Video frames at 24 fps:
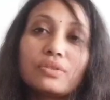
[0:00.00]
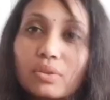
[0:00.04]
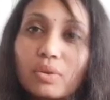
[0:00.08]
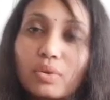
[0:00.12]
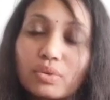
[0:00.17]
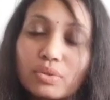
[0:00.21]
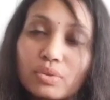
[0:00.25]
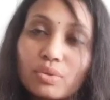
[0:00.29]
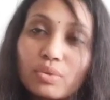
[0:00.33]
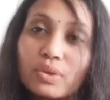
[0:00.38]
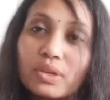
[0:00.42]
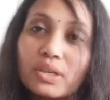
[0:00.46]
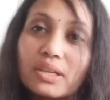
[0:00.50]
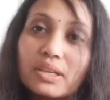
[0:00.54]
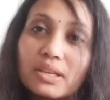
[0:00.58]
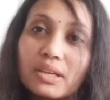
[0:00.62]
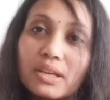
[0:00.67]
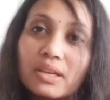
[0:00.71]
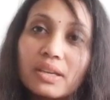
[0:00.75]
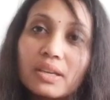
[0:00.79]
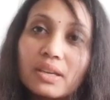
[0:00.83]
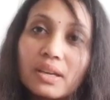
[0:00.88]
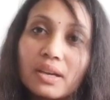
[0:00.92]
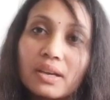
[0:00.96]
दोस्तों
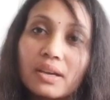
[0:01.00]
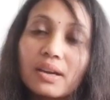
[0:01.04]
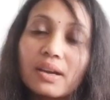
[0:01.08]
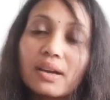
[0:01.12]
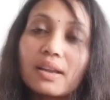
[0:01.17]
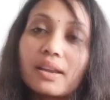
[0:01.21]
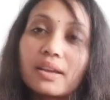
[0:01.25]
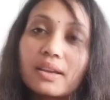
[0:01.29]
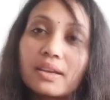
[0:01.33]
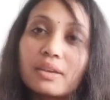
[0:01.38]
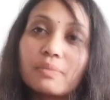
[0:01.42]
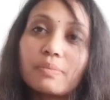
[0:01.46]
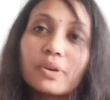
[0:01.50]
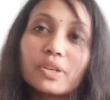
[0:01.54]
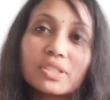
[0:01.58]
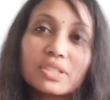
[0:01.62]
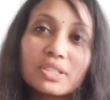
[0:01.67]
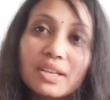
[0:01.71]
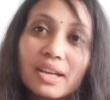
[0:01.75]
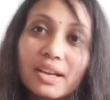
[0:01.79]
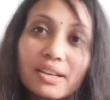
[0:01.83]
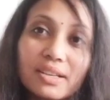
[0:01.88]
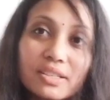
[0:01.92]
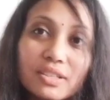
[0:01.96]
इनके एक अलग ही
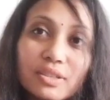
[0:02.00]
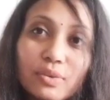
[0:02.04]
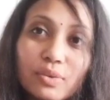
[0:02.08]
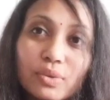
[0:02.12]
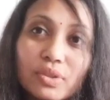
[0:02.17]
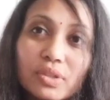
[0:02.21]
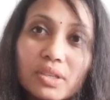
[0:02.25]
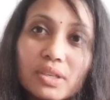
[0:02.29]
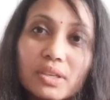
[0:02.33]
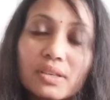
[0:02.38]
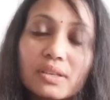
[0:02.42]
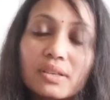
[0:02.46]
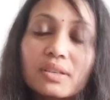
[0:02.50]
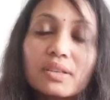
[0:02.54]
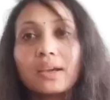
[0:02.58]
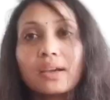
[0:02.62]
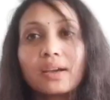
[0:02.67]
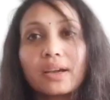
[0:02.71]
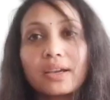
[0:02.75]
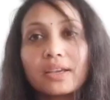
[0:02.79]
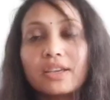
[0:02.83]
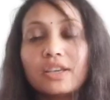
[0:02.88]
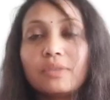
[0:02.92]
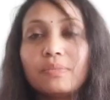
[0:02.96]
पर्सनालिटी होती है ये
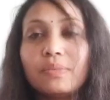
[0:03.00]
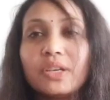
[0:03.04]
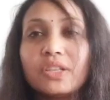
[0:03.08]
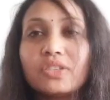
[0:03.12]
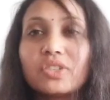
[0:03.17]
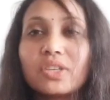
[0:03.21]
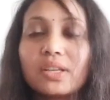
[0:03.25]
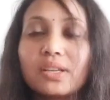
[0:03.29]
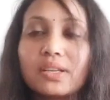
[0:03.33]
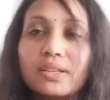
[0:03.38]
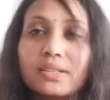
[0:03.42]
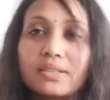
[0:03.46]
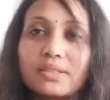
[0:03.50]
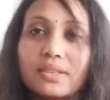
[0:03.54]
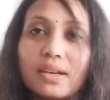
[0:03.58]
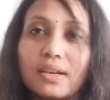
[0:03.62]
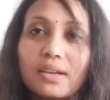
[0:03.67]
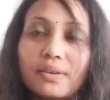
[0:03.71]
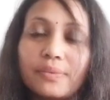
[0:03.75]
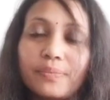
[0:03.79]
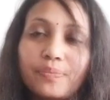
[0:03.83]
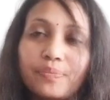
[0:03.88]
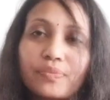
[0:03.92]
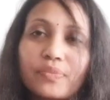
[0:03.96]
कहीं भी चले
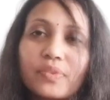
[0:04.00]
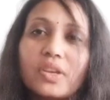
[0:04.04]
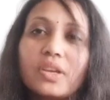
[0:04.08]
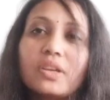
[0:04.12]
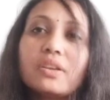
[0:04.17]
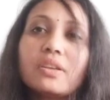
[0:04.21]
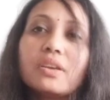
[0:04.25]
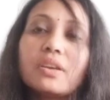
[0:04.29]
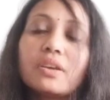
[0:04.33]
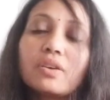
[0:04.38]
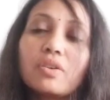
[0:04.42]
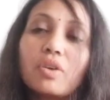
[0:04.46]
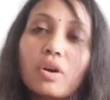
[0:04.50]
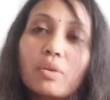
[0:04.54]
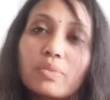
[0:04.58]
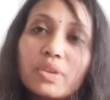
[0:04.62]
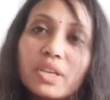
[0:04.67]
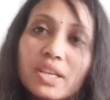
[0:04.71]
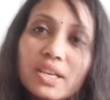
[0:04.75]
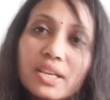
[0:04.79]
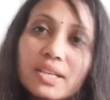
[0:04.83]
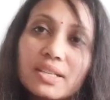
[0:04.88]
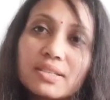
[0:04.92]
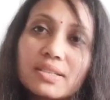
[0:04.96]
जाए इनकी
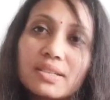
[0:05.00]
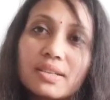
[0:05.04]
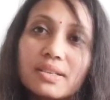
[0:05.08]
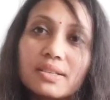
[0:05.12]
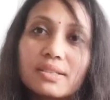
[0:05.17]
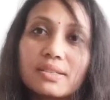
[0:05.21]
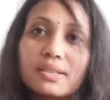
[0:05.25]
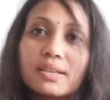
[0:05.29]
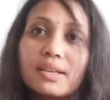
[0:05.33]
कम्युनिकेशन